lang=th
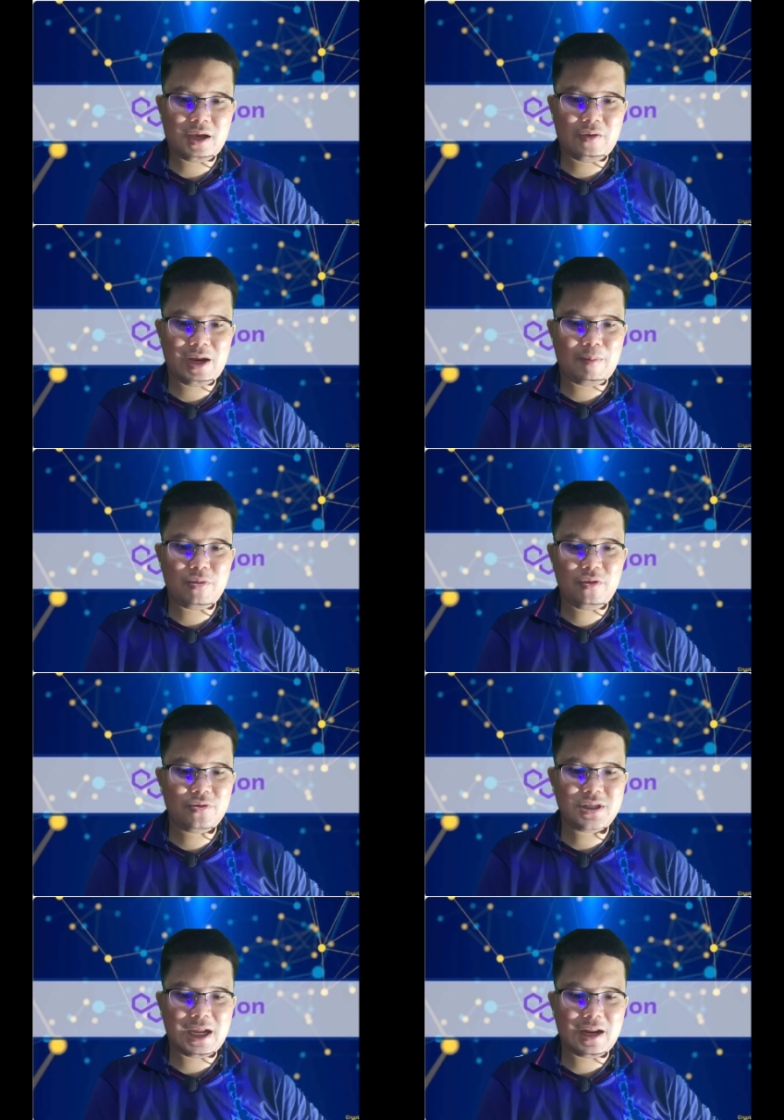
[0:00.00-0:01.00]
เขานำโซ
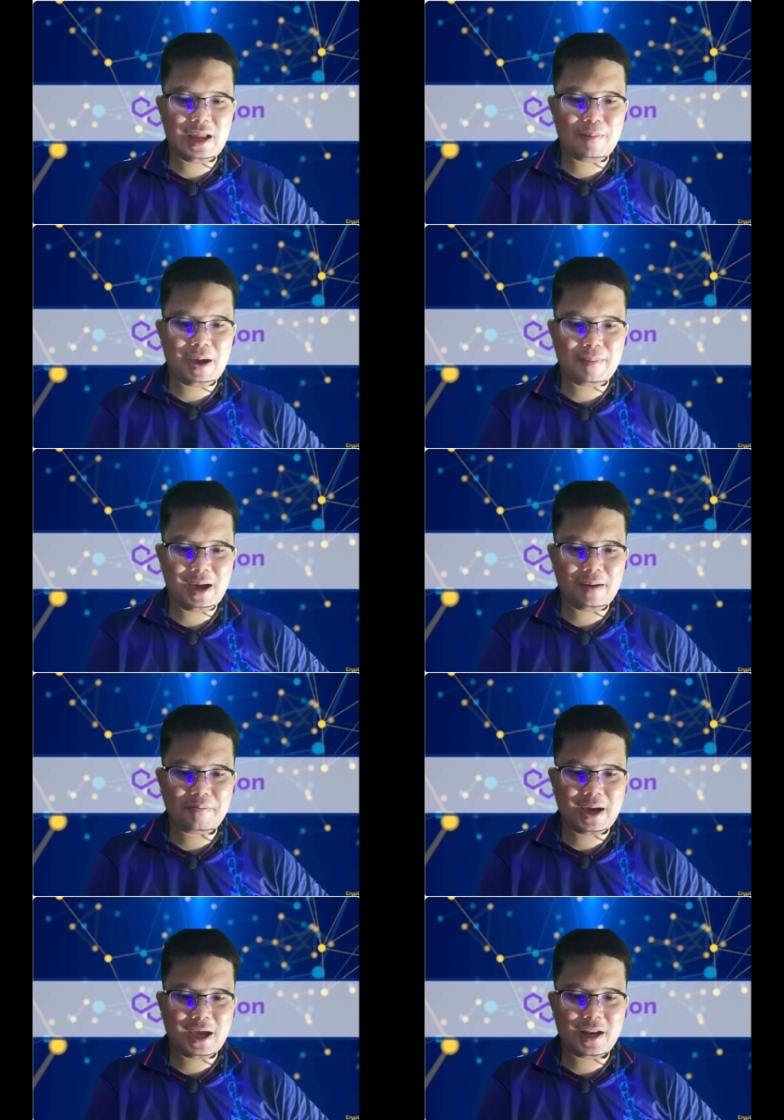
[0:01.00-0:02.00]
ลูชันอะไรมามาก
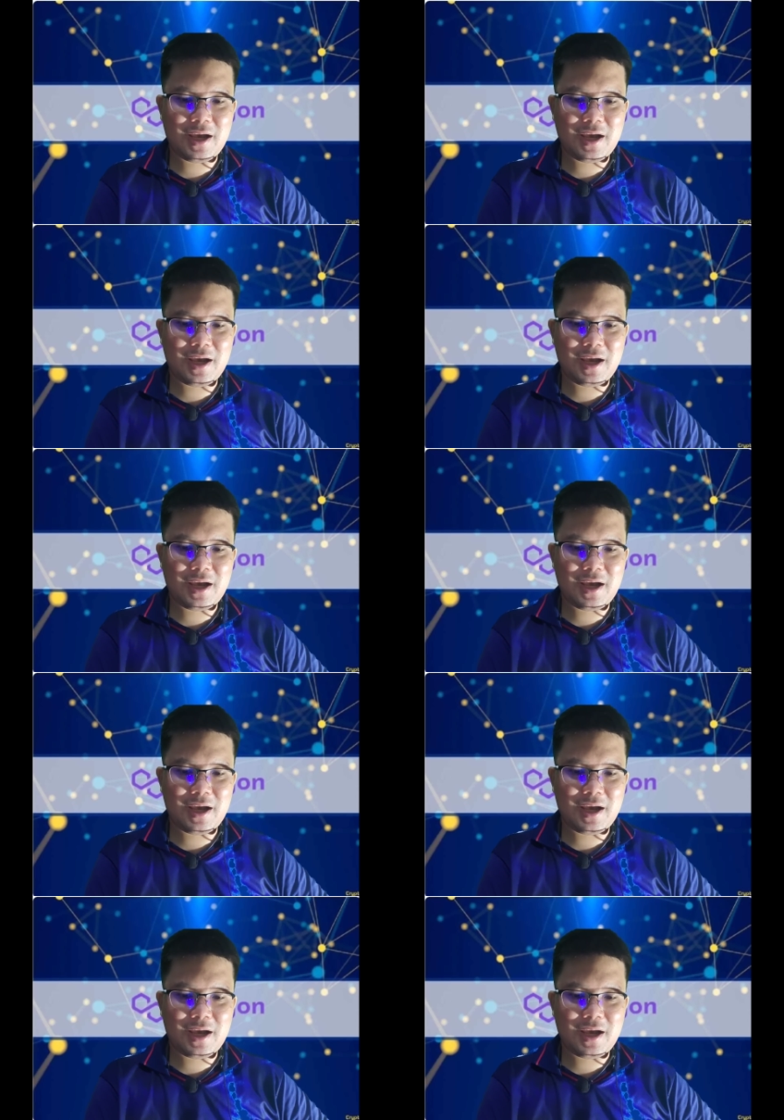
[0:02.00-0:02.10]
มาย